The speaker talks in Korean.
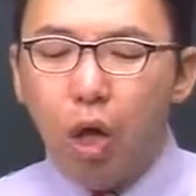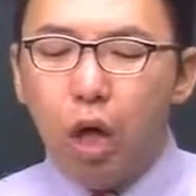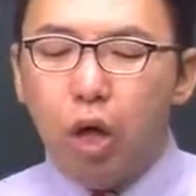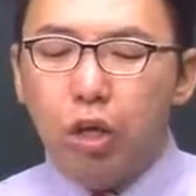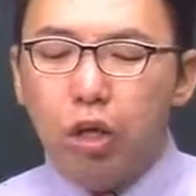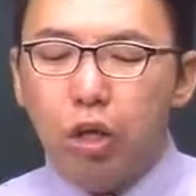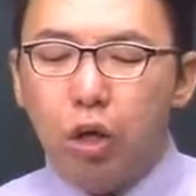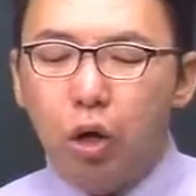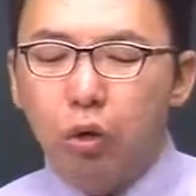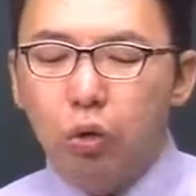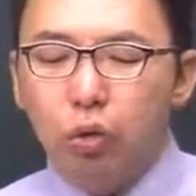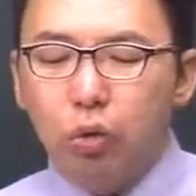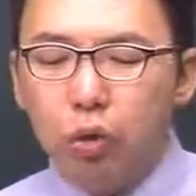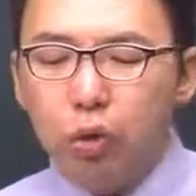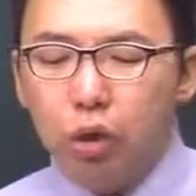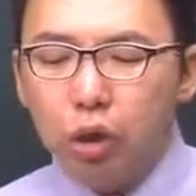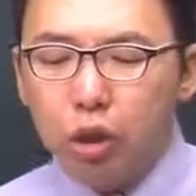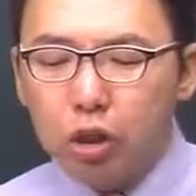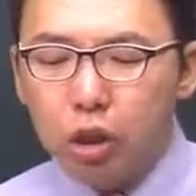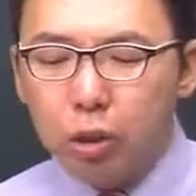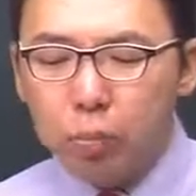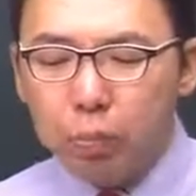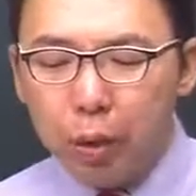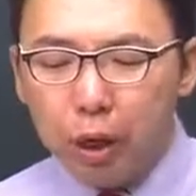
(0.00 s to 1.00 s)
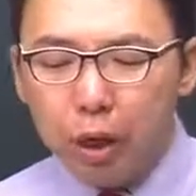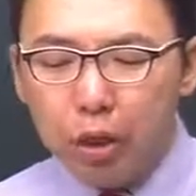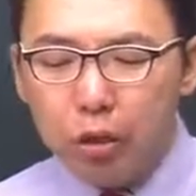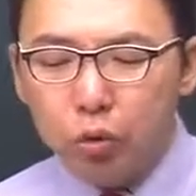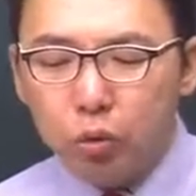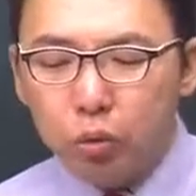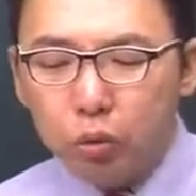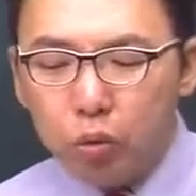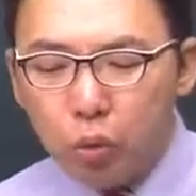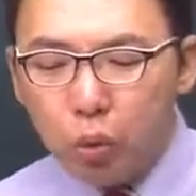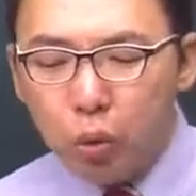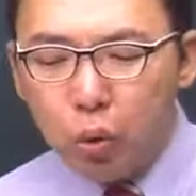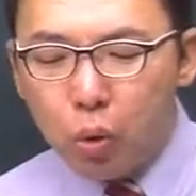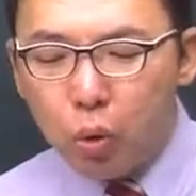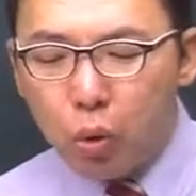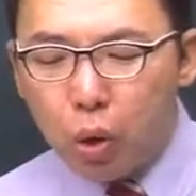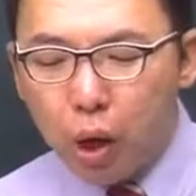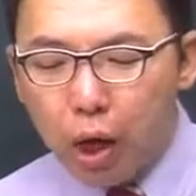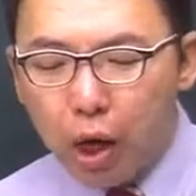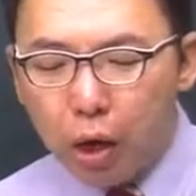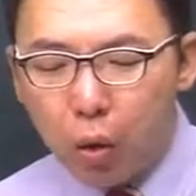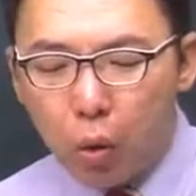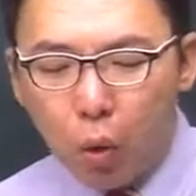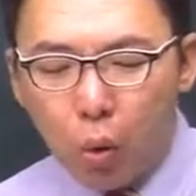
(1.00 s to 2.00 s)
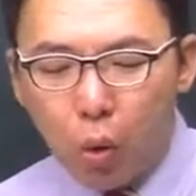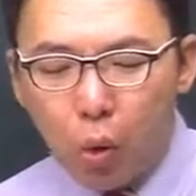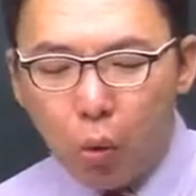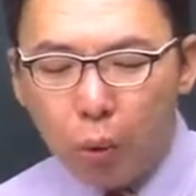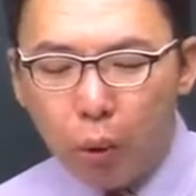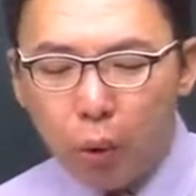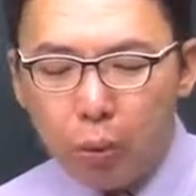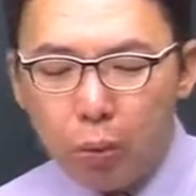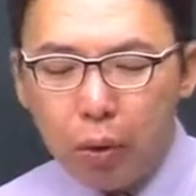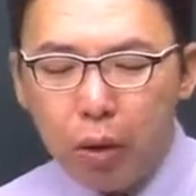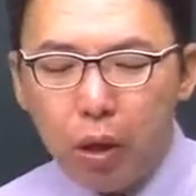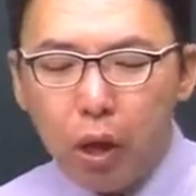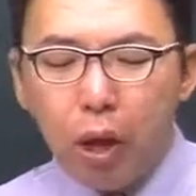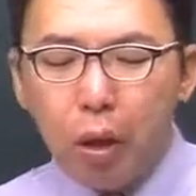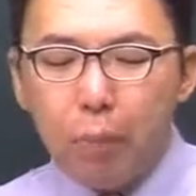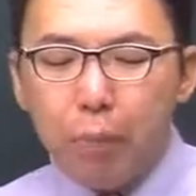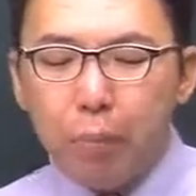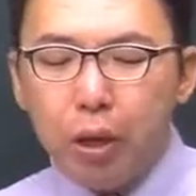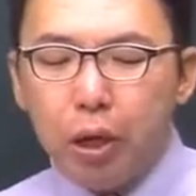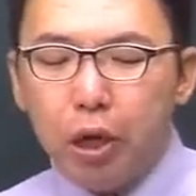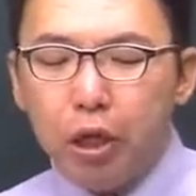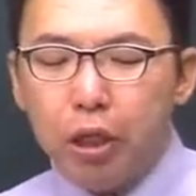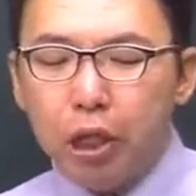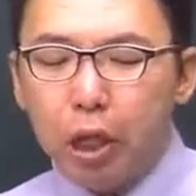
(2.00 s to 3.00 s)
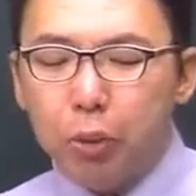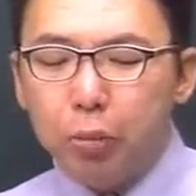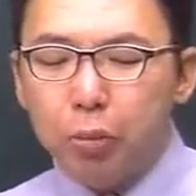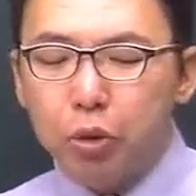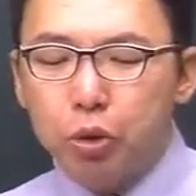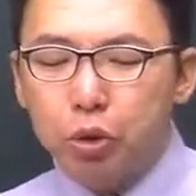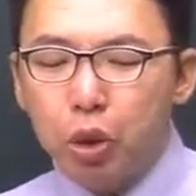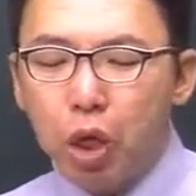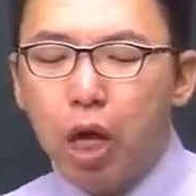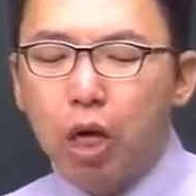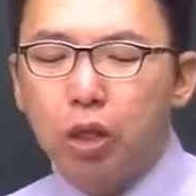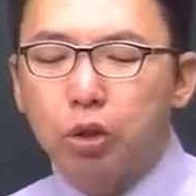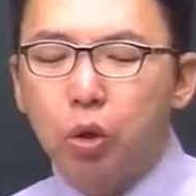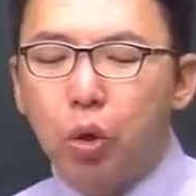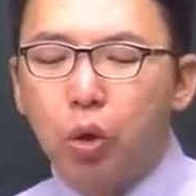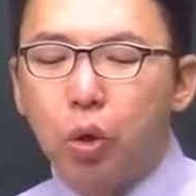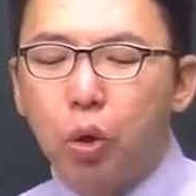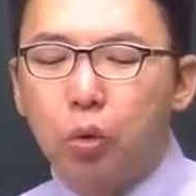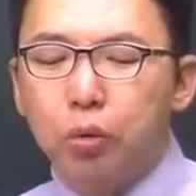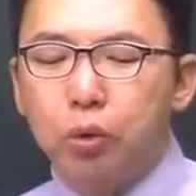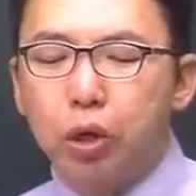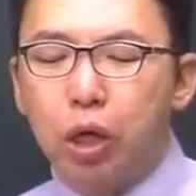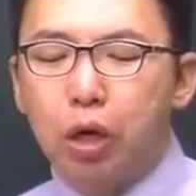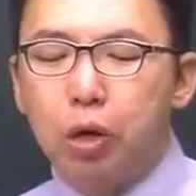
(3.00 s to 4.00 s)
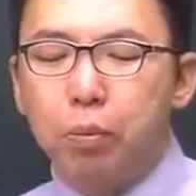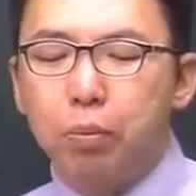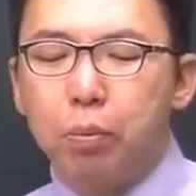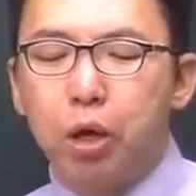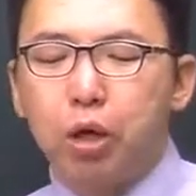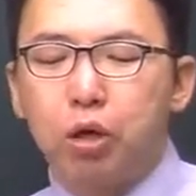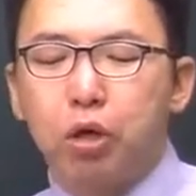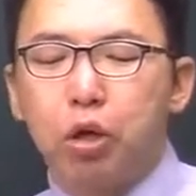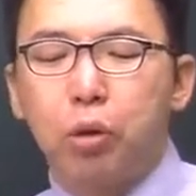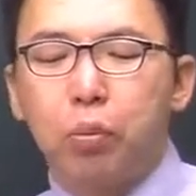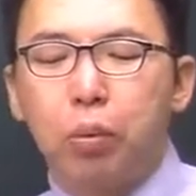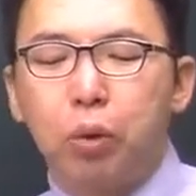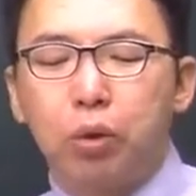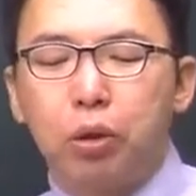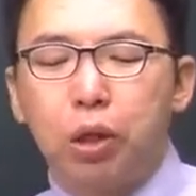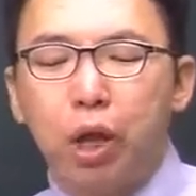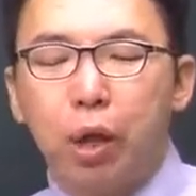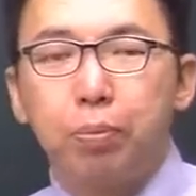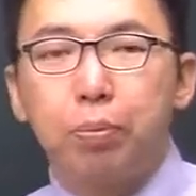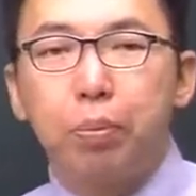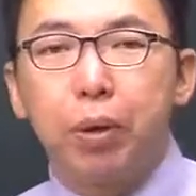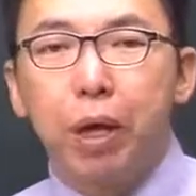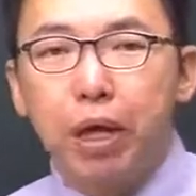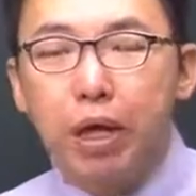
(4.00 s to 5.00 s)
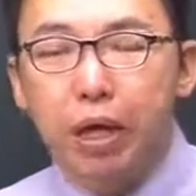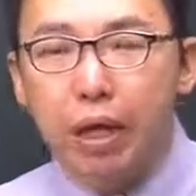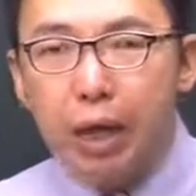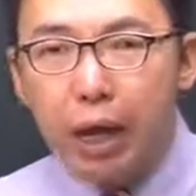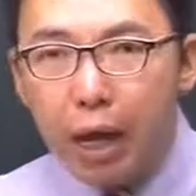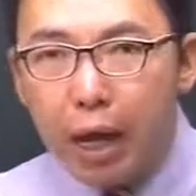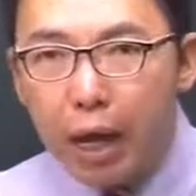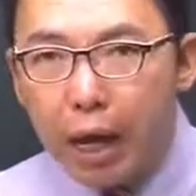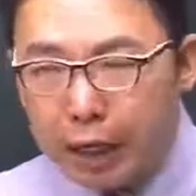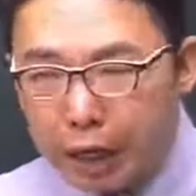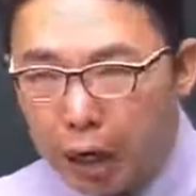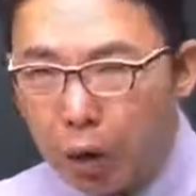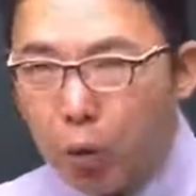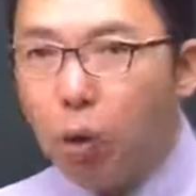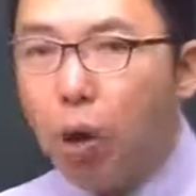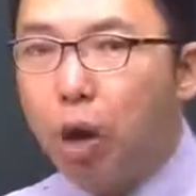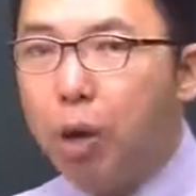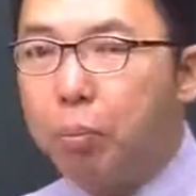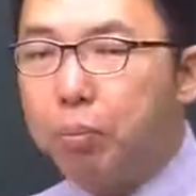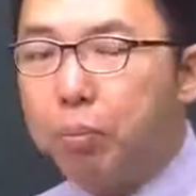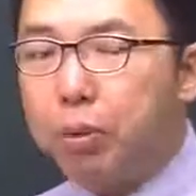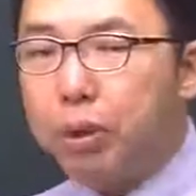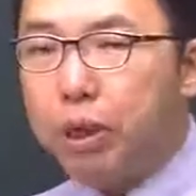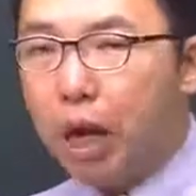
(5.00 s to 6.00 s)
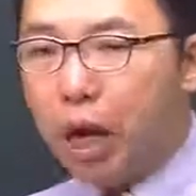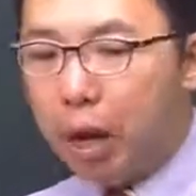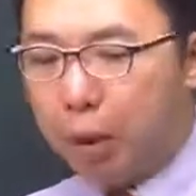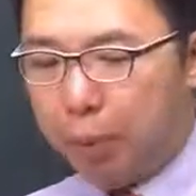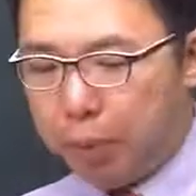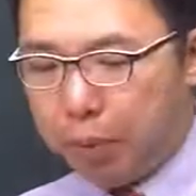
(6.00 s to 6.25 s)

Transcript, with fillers: 영률 0.86 수용과의 공급하기 위해 변압기 최소 용량은 몇 k 로 a 인가라고 합니다.